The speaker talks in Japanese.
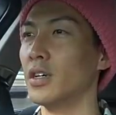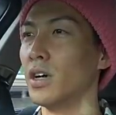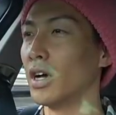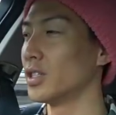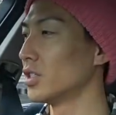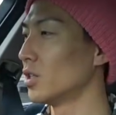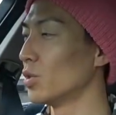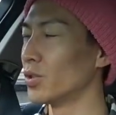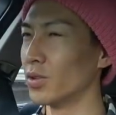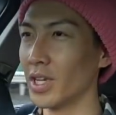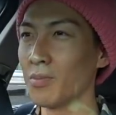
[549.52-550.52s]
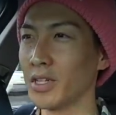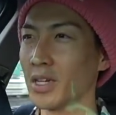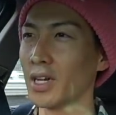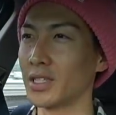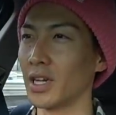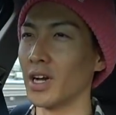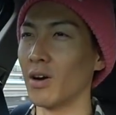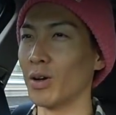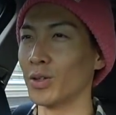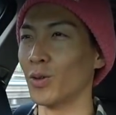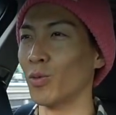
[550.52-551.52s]
走ってみるとね、また価値観変
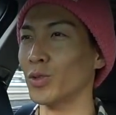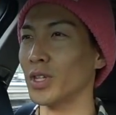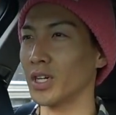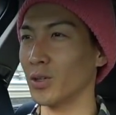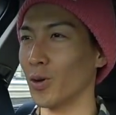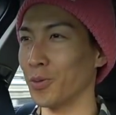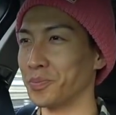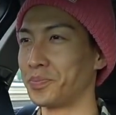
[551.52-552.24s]
わると思うんだけど、